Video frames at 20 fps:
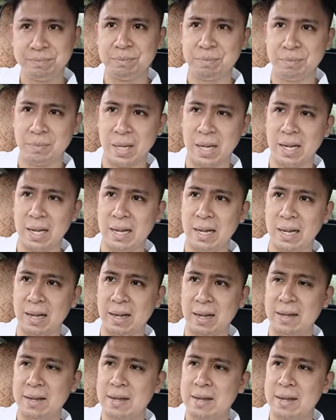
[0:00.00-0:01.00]

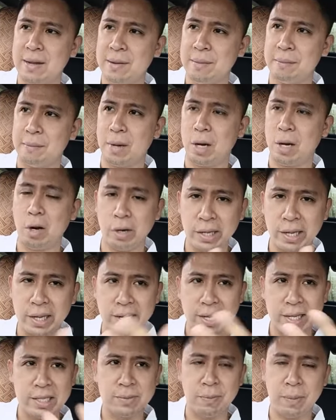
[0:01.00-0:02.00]
ma
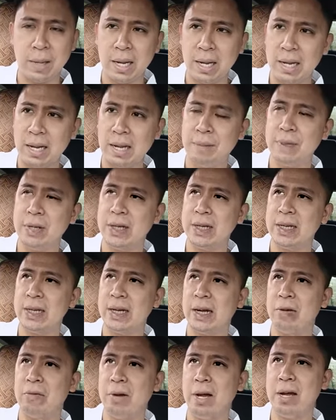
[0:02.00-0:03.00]
ma-organize pa ang aming
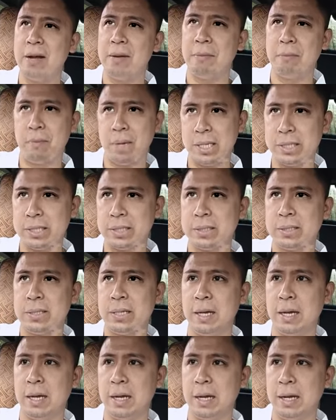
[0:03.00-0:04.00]
ginagawa, mas
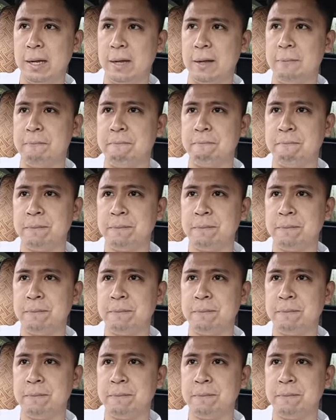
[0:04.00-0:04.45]
uh,